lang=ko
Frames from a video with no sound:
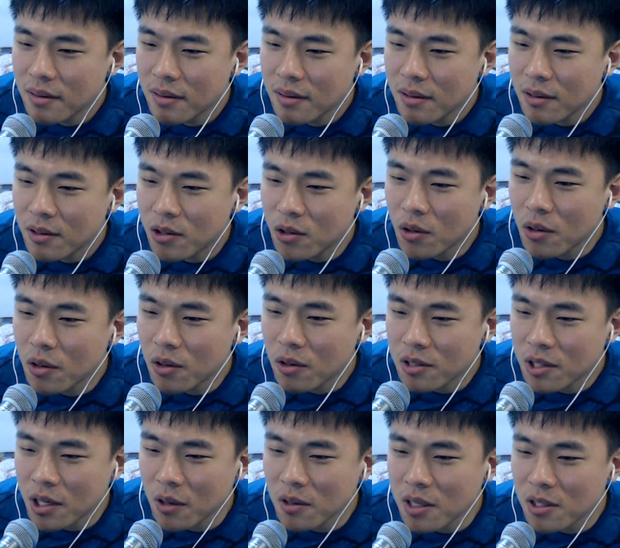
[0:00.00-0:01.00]
기효 형,
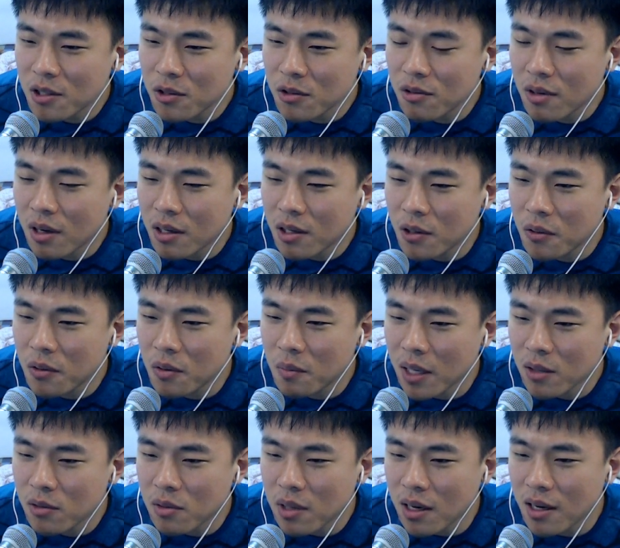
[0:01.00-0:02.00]
제 여자친구가 기효 형
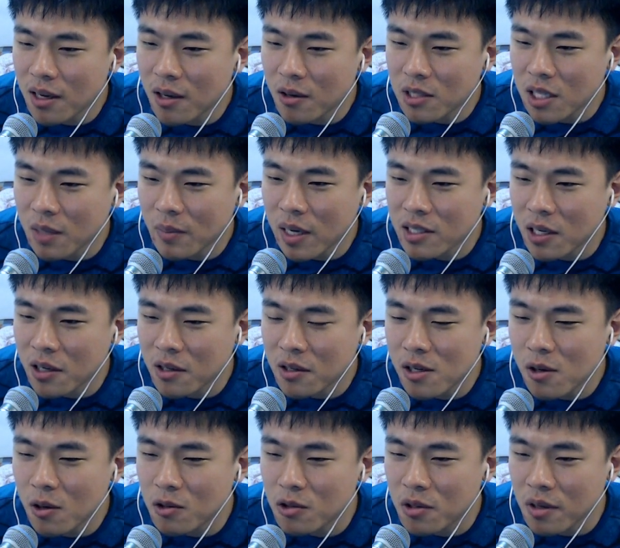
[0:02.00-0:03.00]
말투 따라해요. 제발 제 글
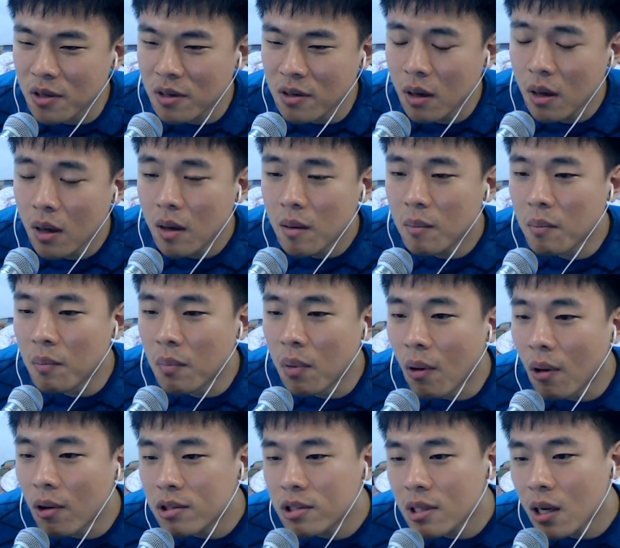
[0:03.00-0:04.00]
읽어주세요. 뭐
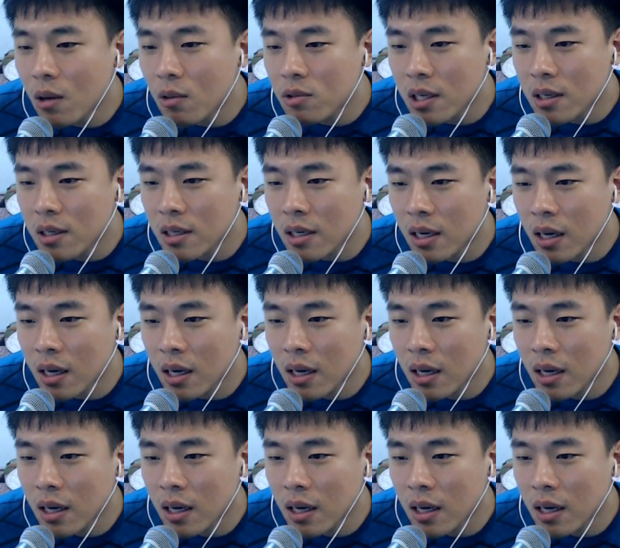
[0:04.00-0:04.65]
어쩌라고 새끼야.